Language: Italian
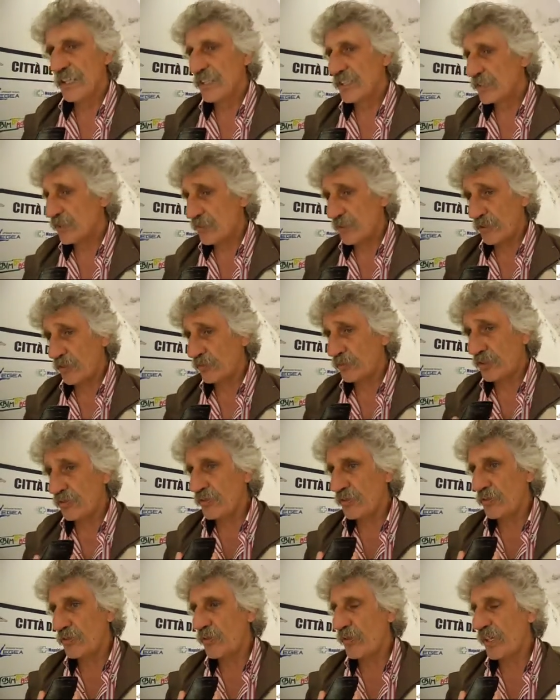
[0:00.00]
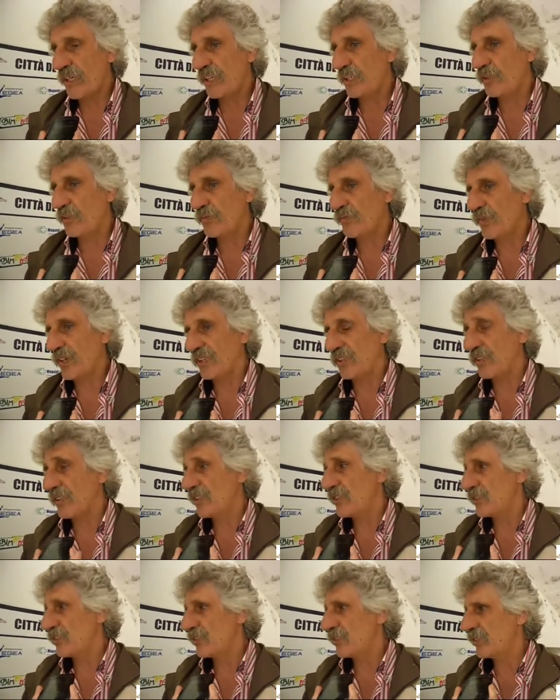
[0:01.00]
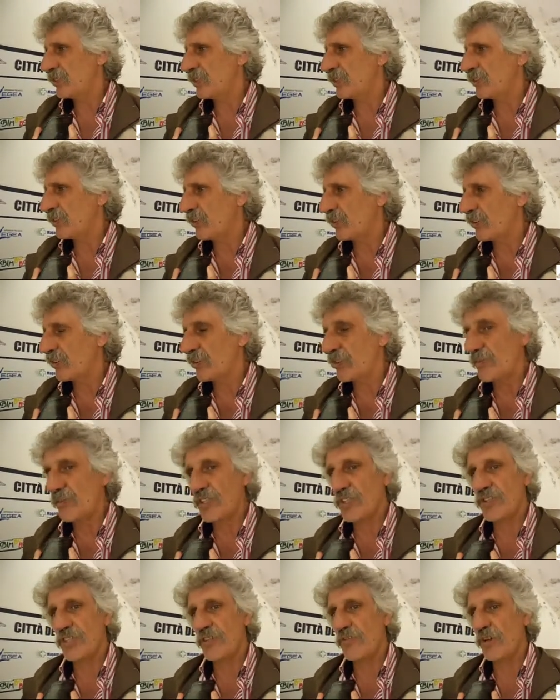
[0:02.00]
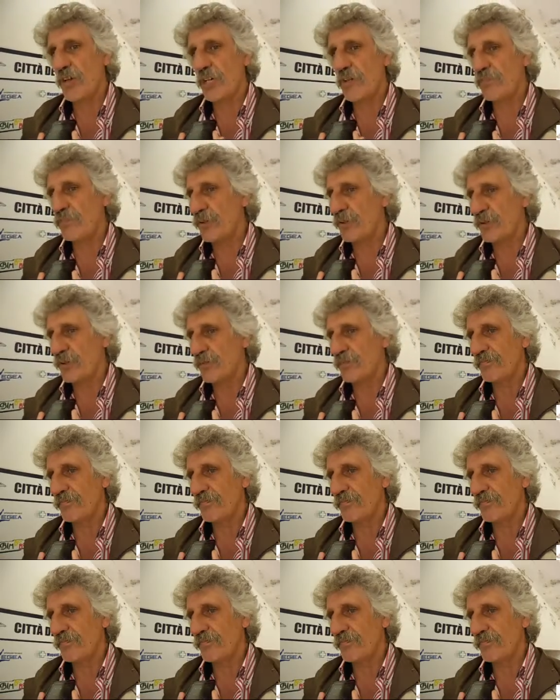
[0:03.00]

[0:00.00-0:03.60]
soprattutto in virtù anche di un fatto, nel giro di ritorno, come dicevo ai più,